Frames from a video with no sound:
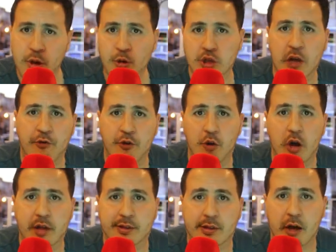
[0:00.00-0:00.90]
نحوز غير فين
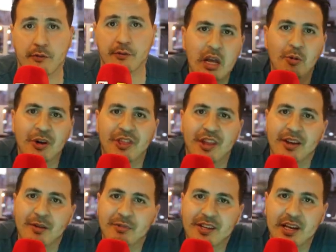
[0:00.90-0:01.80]
وغطاط ايوا
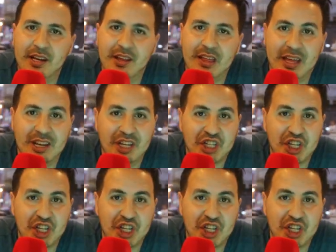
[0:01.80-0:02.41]
ثني مسكينه هذا